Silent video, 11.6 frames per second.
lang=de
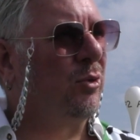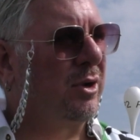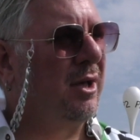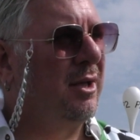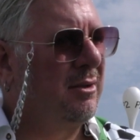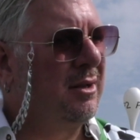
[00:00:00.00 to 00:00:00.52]

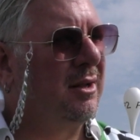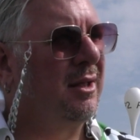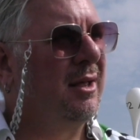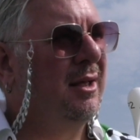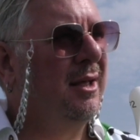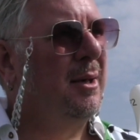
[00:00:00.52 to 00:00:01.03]
oder in
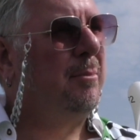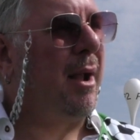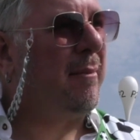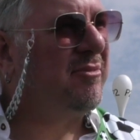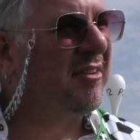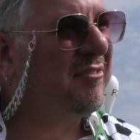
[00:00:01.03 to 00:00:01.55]

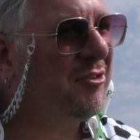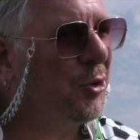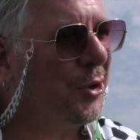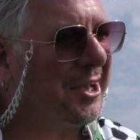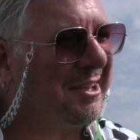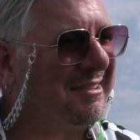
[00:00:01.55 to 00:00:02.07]
Public
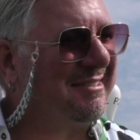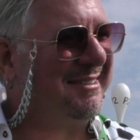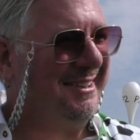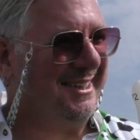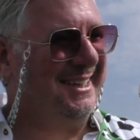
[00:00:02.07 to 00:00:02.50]
Viewings.